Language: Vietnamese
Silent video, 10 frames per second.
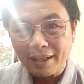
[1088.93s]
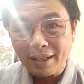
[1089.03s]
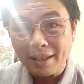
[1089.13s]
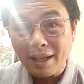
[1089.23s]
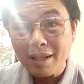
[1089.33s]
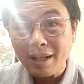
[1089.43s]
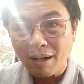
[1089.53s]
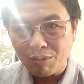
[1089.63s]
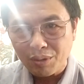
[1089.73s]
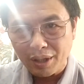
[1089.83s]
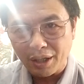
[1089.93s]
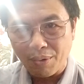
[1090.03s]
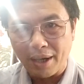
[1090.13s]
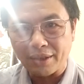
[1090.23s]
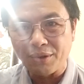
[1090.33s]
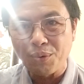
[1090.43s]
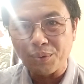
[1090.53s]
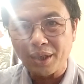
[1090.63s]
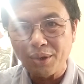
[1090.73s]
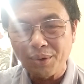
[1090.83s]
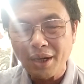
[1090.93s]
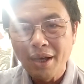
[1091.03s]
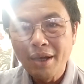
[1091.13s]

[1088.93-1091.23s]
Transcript: cái kênh góc nhìn Hoàng Duy Hùng rất tốt